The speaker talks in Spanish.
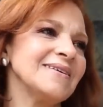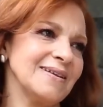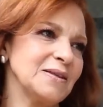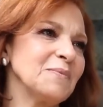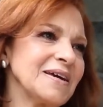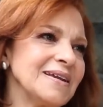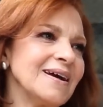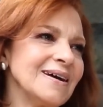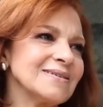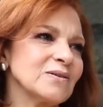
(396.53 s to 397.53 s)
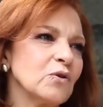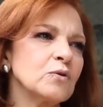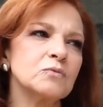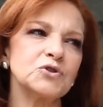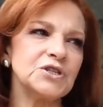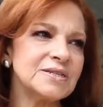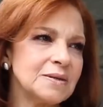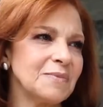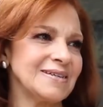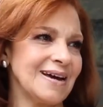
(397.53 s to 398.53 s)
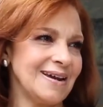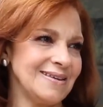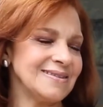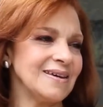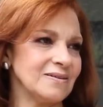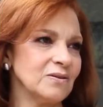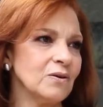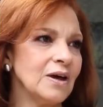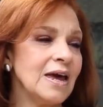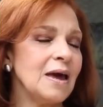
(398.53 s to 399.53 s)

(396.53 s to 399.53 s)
ya te imaginarás, con muchísimas carencias, ¿no?